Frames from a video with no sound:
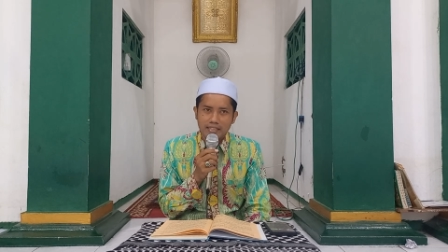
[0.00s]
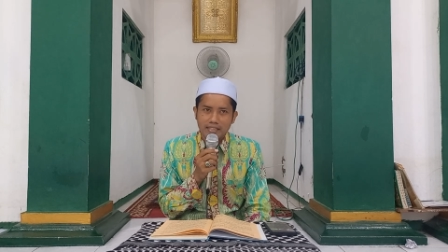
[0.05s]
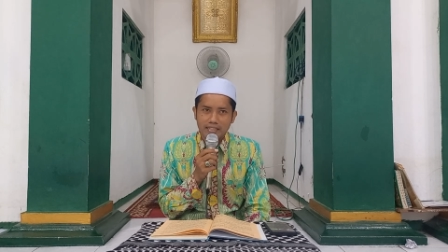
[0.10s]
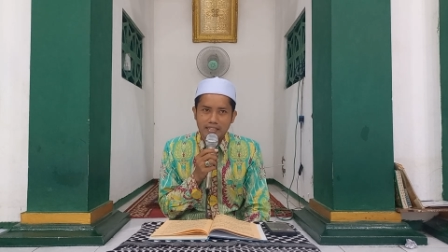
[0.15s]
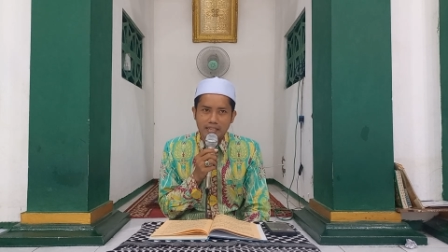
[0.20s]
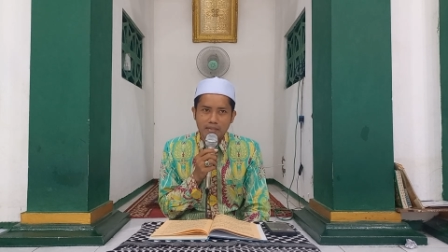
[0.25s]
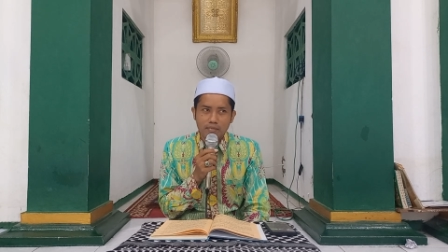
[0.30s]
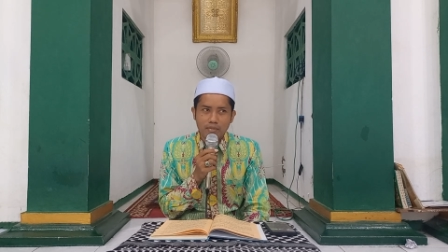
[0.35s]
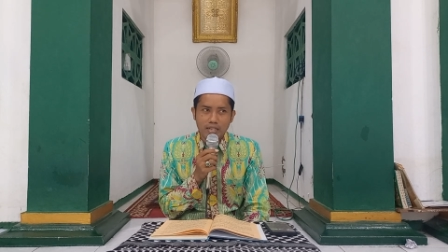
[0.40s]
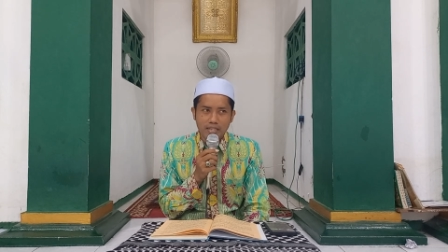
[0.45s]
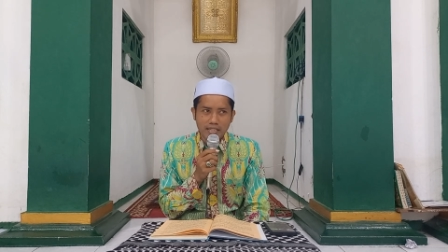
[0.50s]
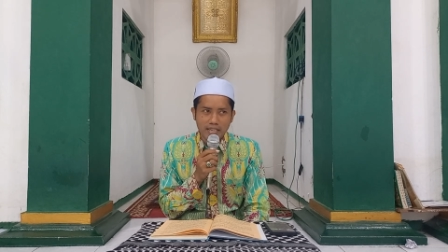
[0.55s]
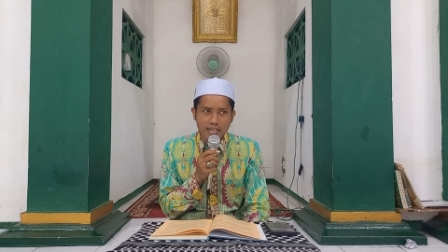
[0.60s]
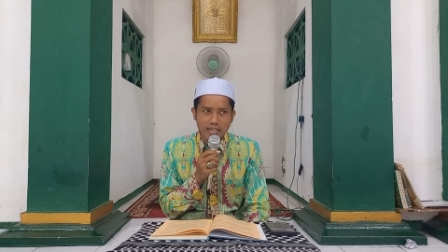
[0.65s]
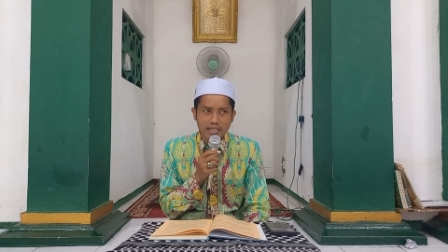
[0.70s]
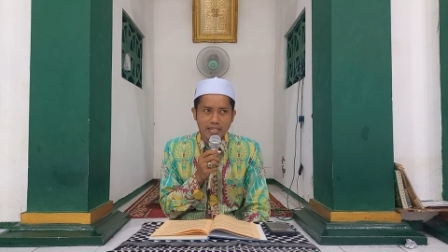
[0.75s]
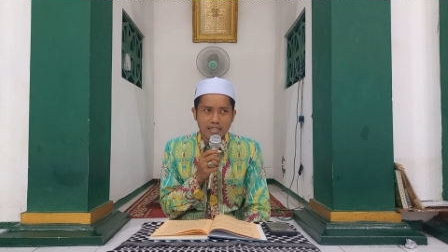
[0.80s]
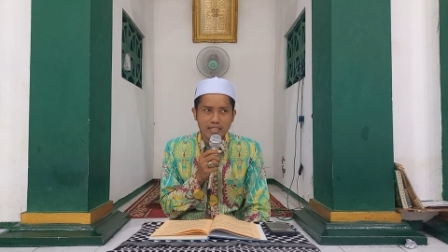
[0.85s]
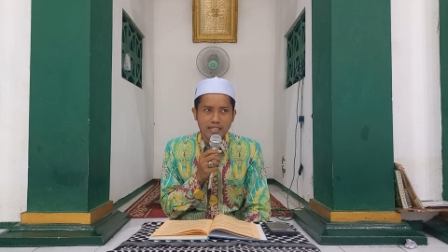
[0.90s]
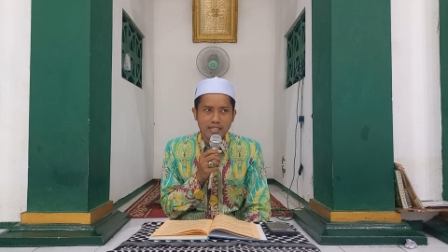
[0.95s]

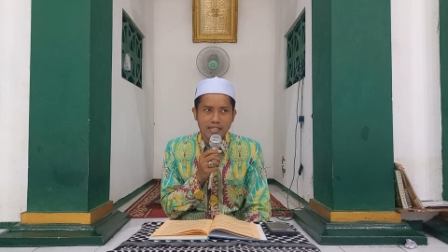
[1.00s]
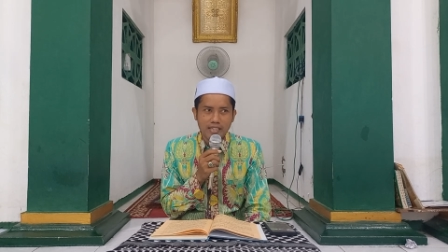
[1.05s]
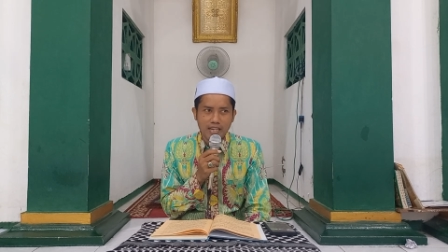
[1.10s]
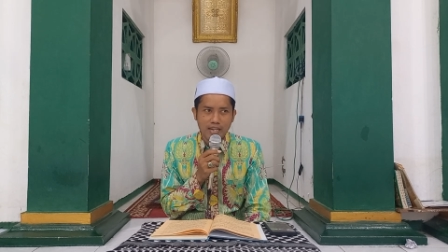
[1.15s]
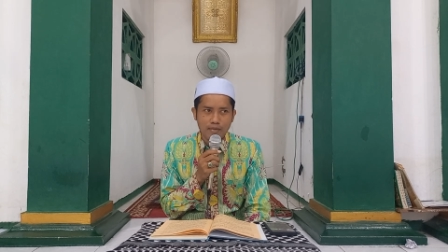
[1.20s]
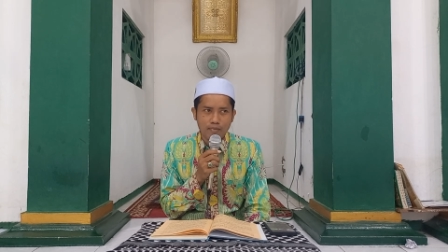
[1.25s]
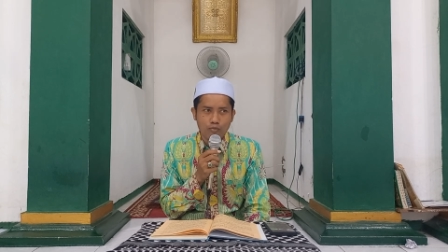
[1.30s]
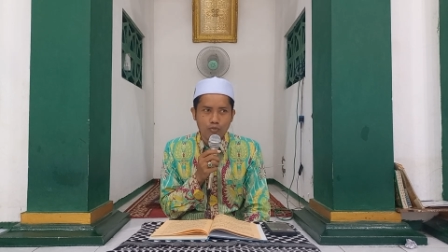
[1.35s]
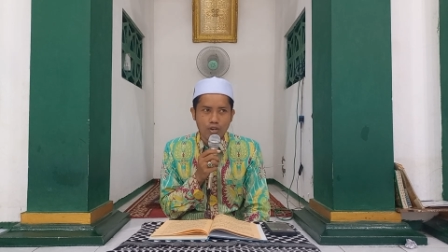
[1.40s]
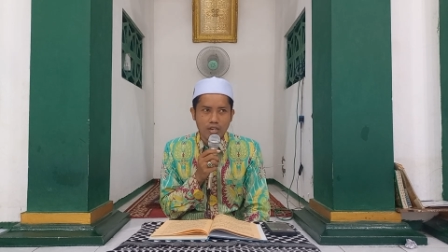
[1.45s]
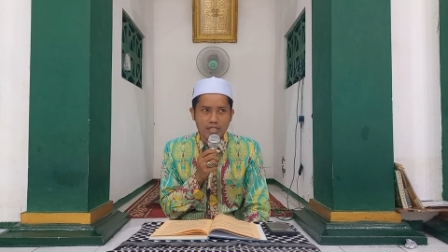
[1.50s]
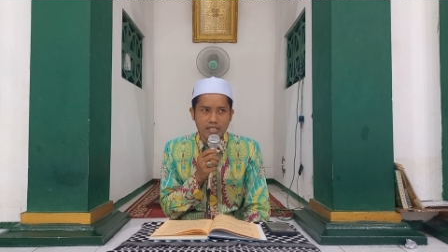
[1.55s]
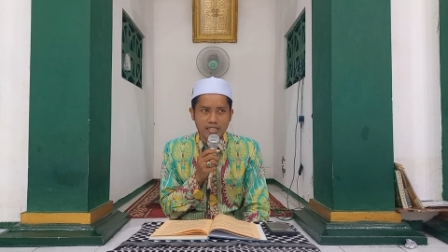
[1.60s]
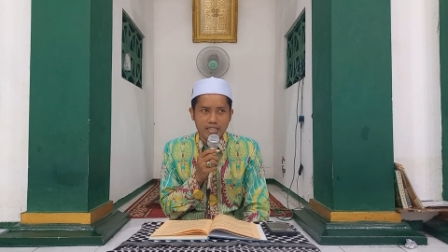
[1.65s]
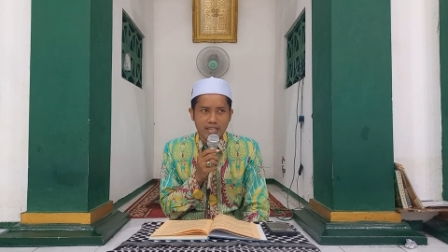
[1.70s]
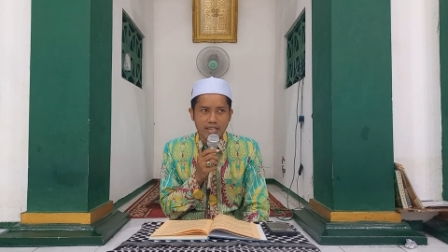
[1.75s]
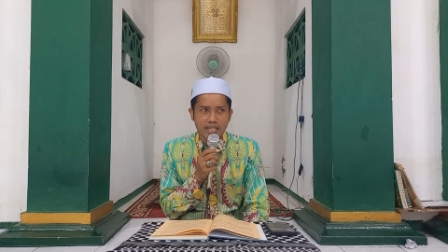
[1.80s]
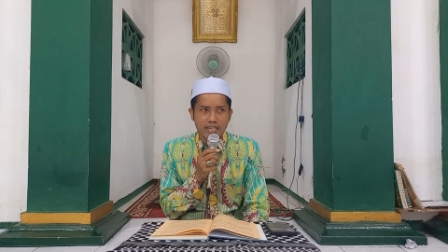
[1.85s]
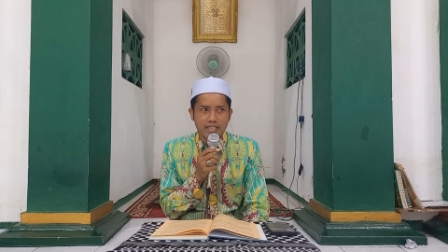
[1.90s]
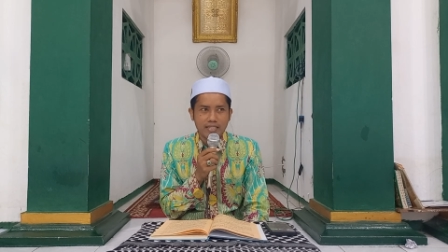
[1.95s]
Namanya
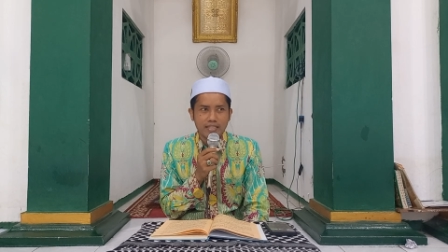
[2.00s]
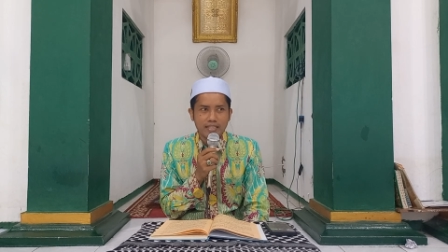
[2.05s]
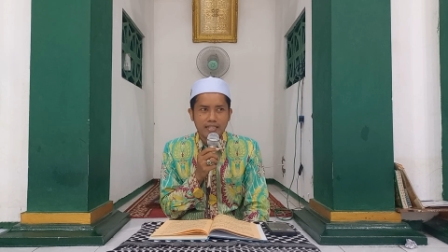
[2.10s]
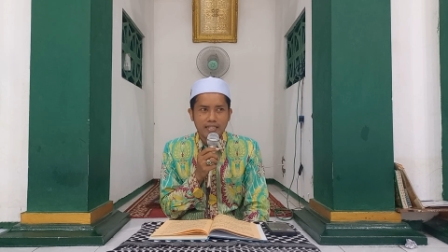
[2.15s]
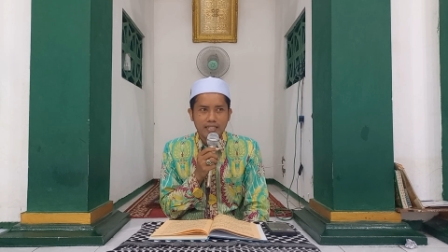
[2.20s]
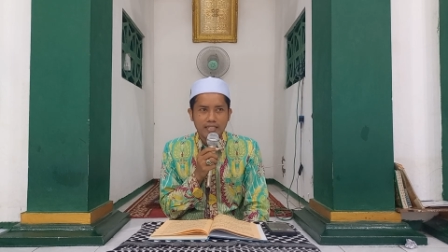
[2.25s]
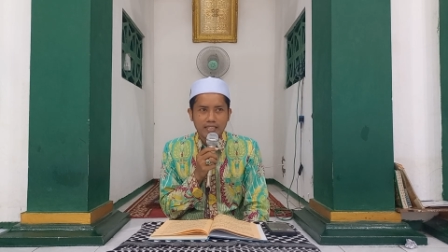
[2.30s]
apuasa